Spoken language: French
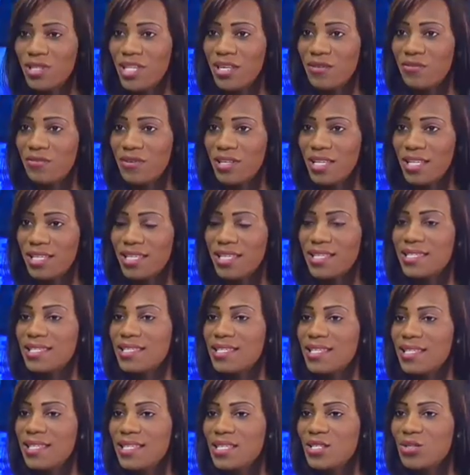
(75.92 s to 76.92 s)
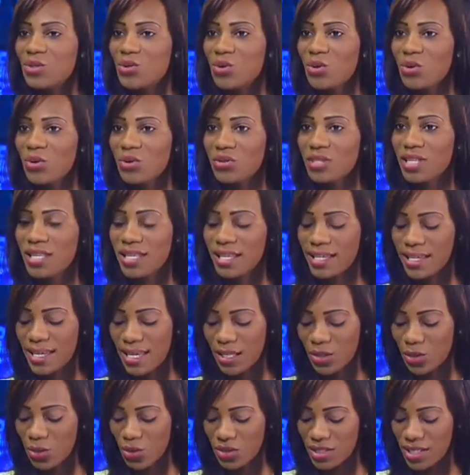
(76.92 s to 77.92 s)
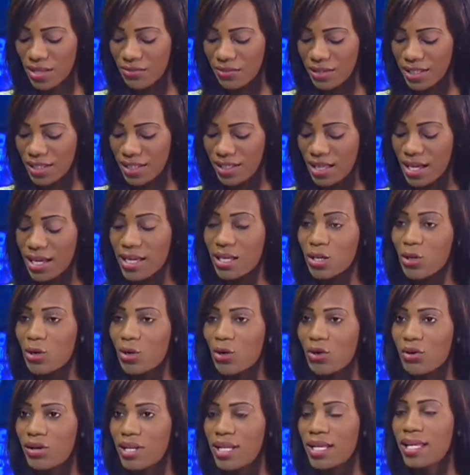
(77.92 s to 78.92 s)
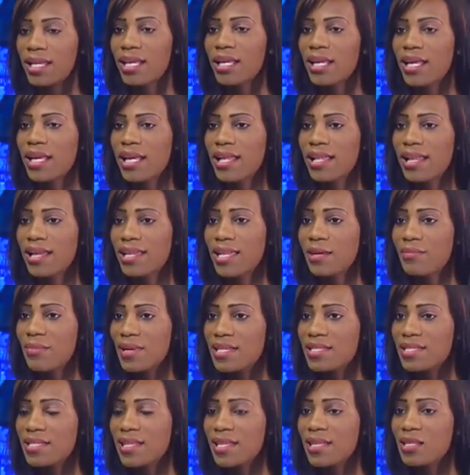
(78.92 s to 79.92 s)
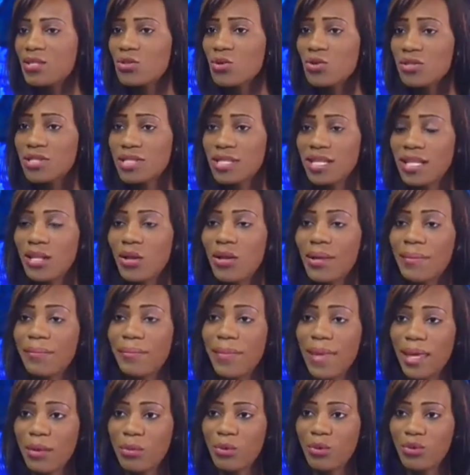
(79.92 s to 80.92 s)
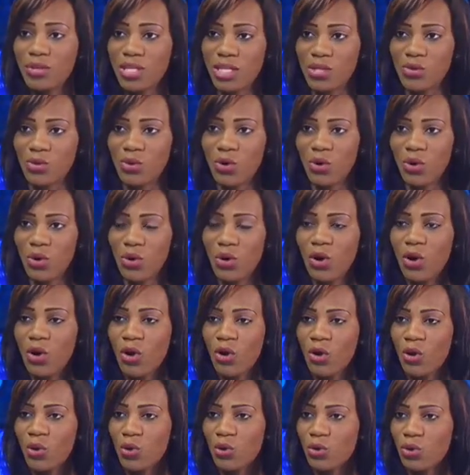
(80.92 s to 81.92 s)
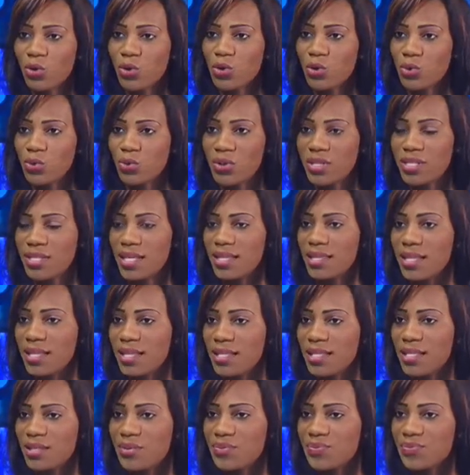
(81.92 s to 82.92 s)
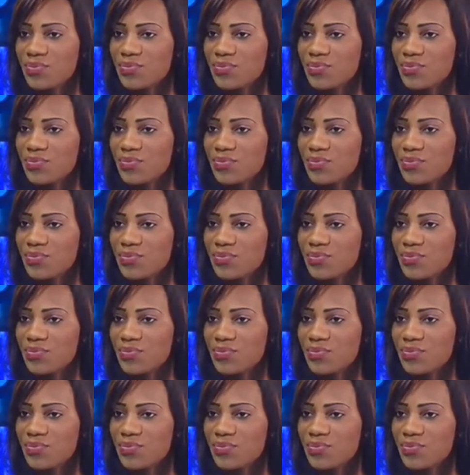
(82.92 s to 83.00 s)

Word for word: défiler des stylistes, des créateurs africains et congolais l'année passée. Sont-ils les mêmes qui seront reconduits cette année